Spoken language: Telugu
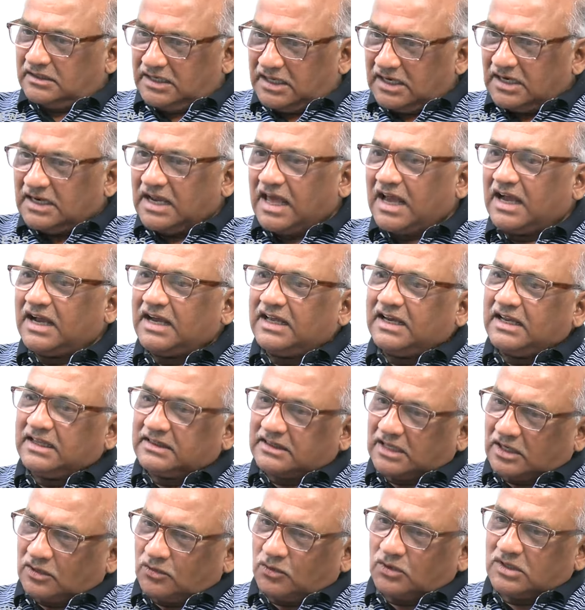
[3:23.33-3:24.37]
ఈయనలాగానే
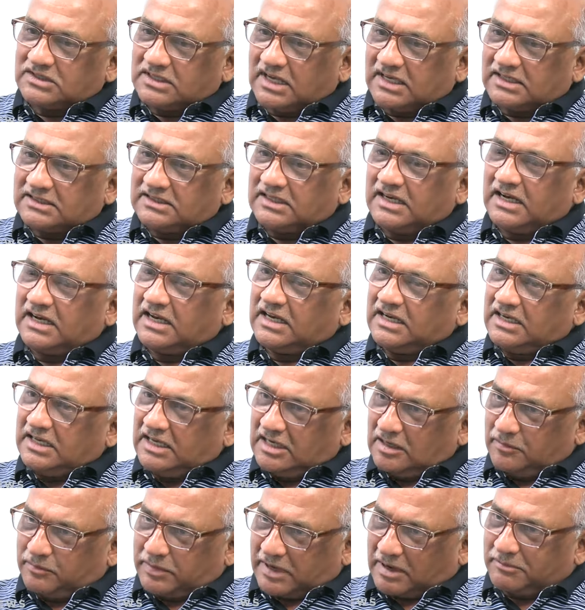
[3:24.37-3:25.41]
తను కూడా చేస్తున్నాడని
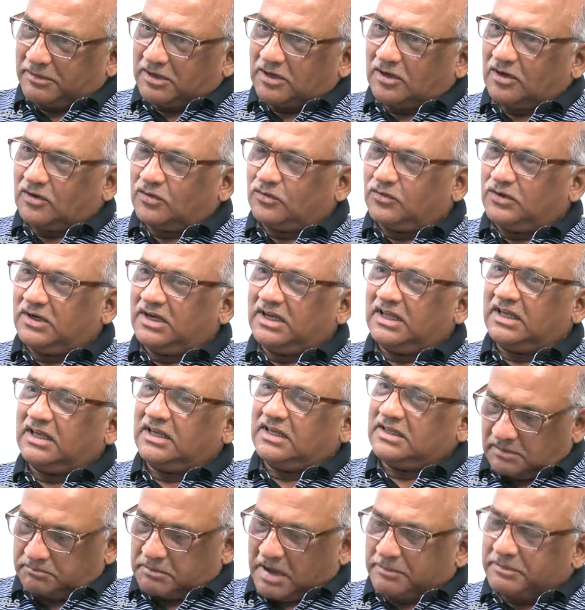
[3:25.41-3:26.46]
ఈయన భ్రమంలో ఉండి
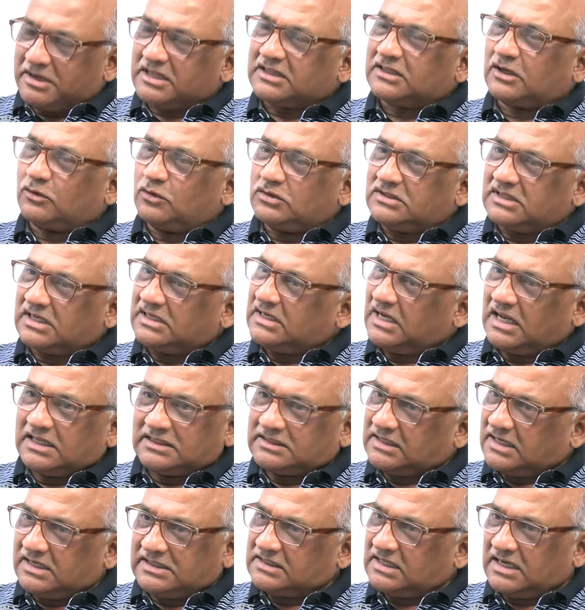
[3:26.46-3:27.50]
మా మీద దౌర్జన్యాలు
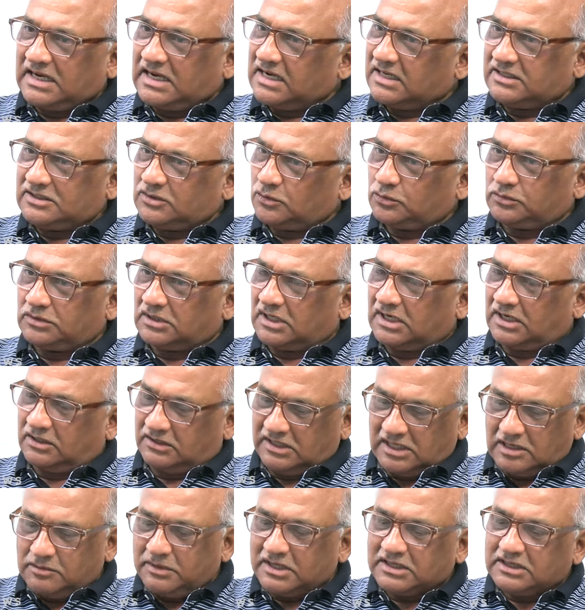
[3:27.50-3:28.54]
చేయిస్తున్నాడని చెబుతున్నాడు
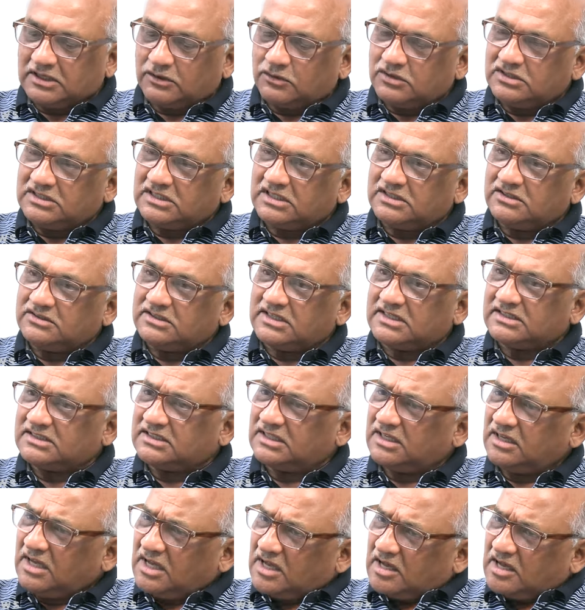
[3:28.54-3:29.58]
ఈయన మీద దౌర్జన్యం
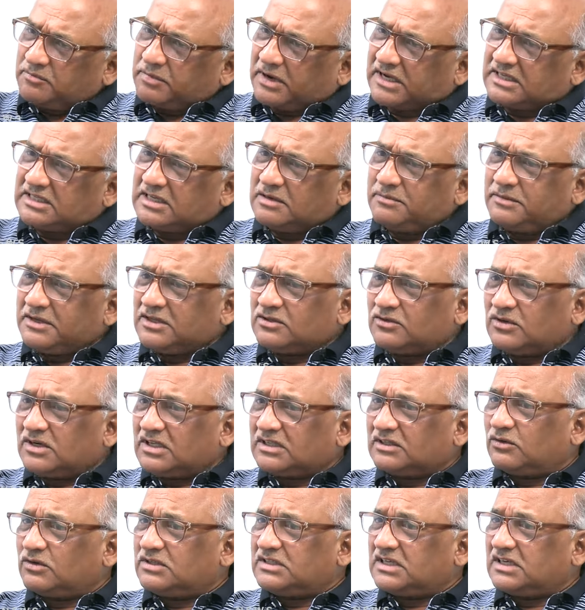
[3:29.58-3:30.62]
చేస్తే ప్రజల మీద
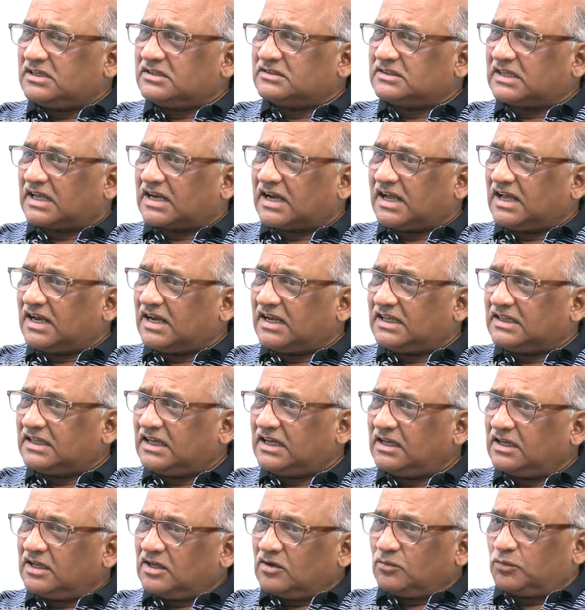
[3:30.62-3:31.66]
కూడా దౌర్జన్యం జరగాలి కదా
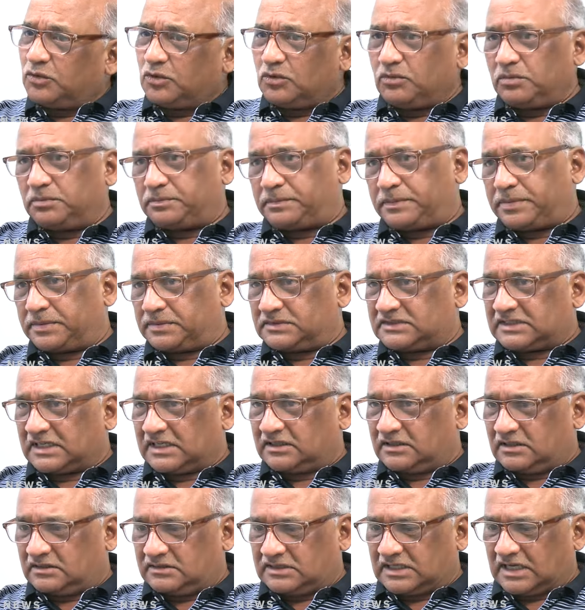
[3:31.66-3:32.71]
ఇప్పుడు
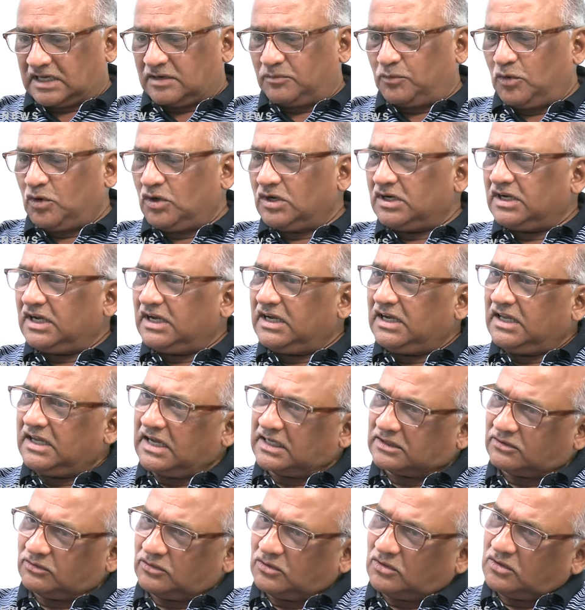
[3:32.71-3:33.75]
జగన్మోహన్ రెడ్డి
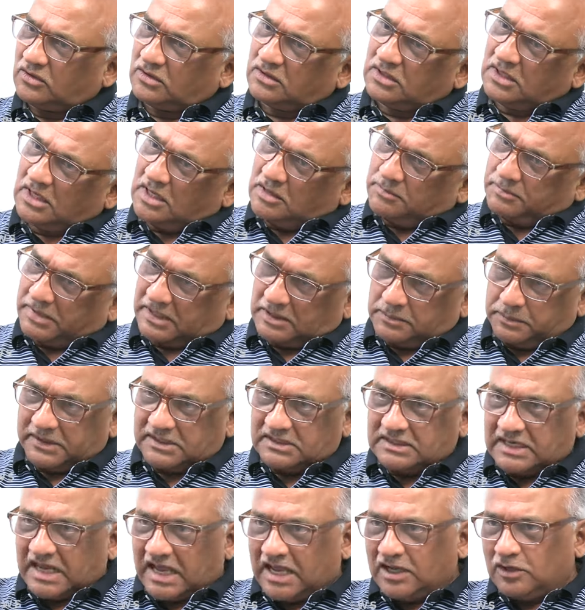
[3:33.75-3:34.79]
గతంలో
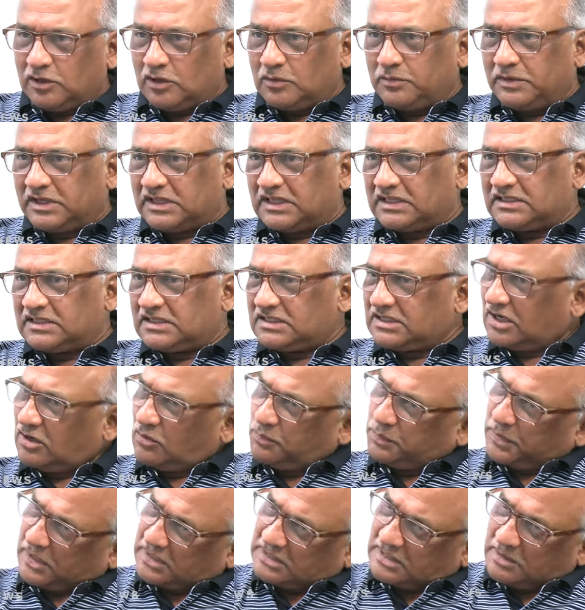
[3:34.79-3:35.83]
ప్రతిపక్ష నాయకుల మీద
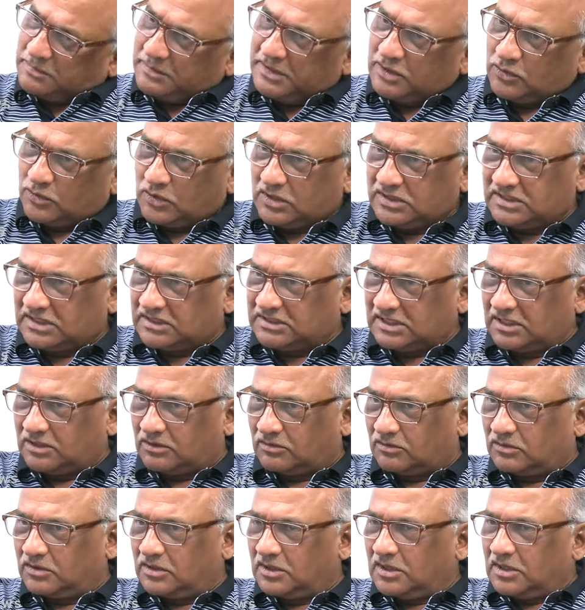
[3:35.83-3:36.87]
చేశాడు ప్రజల మీద కూడా
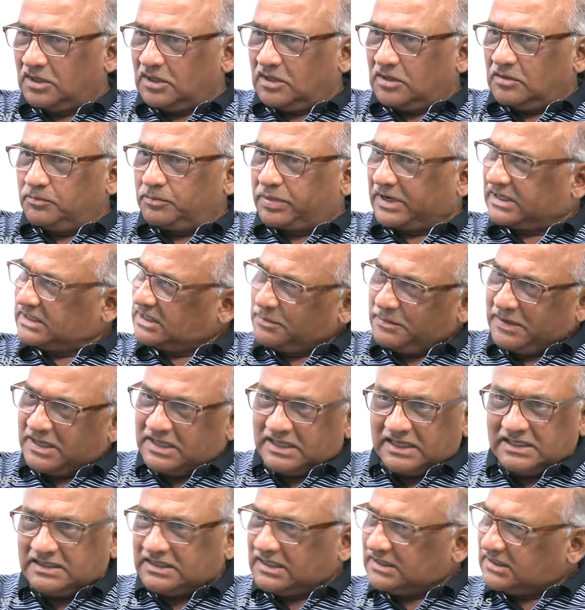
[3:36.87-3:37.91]
చేశాడు ప్రజల
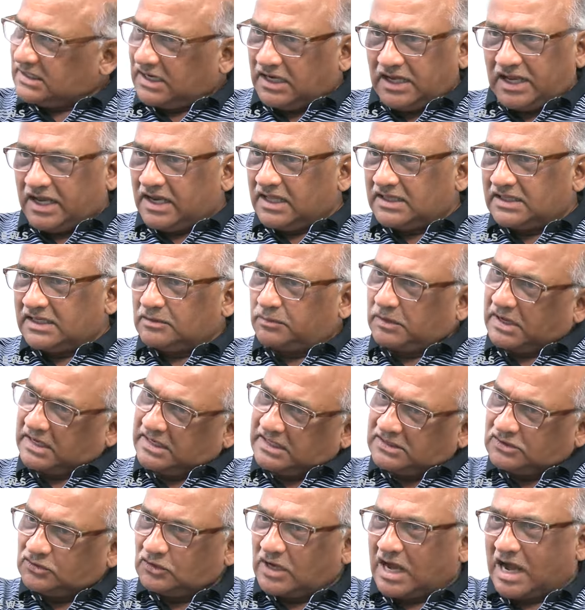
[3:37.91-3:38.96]
మీద అయితే చేయట్లేదు కదా
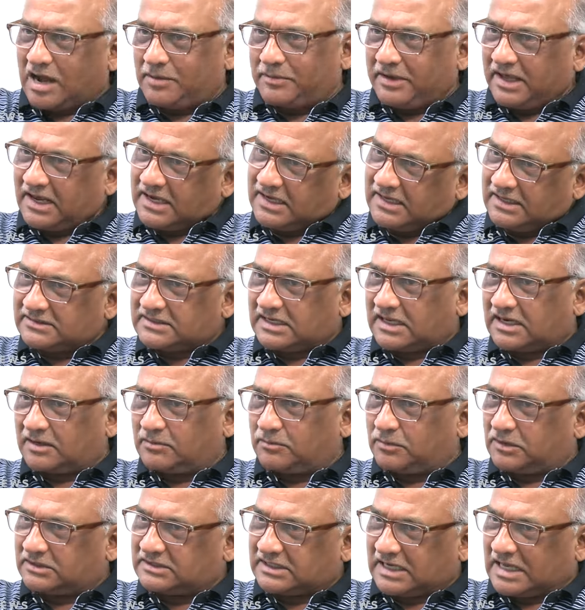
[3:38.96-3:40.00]
కనీసం ఆ మేరకి జగన్
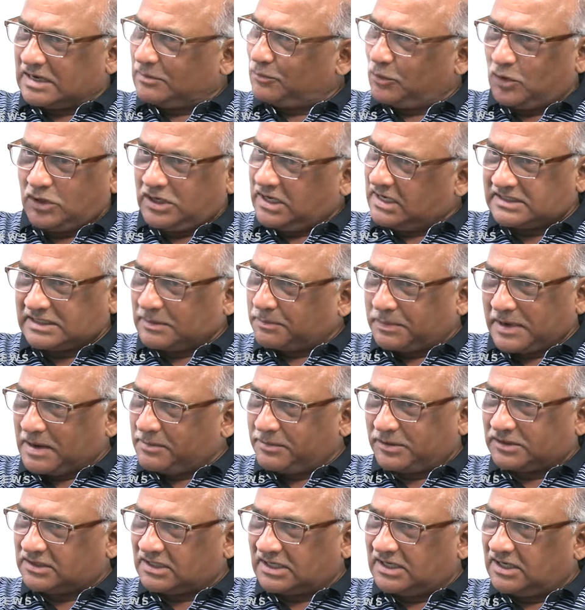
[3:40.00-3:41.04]
జగన్మోహన్ రెడ్డి
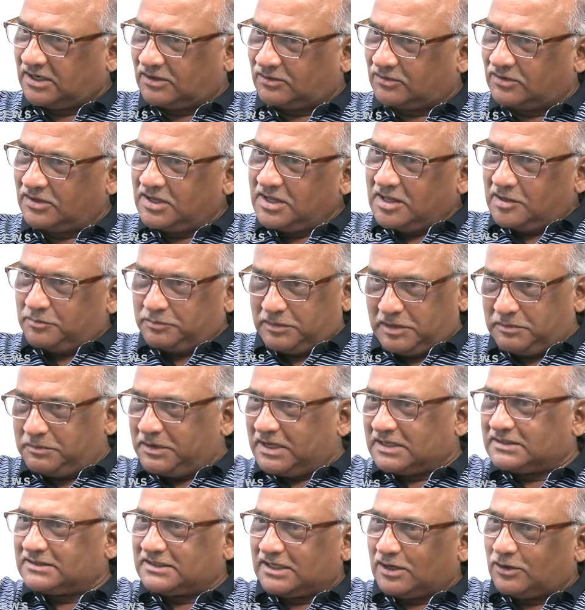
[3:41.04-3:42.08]
చెప్పలేకపోతున్నాడు మీ
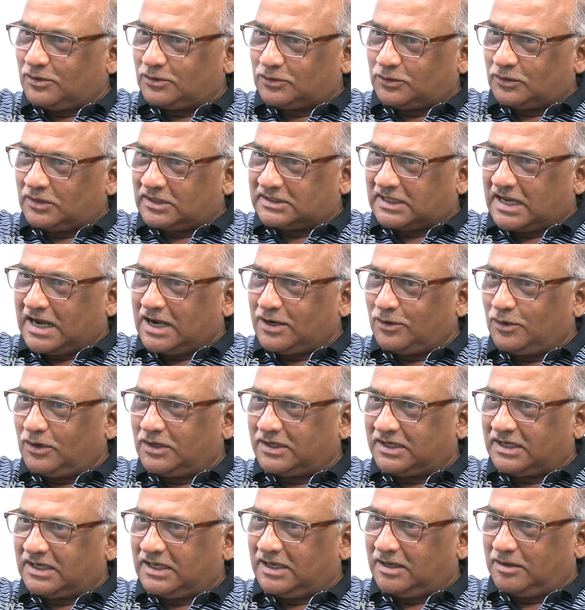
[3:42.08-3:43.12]
మీద జరుగుతున్న
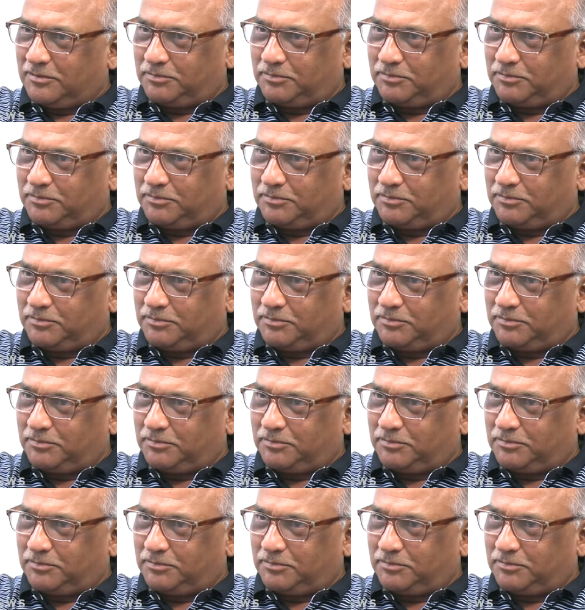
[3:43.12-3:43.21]
దాడులకి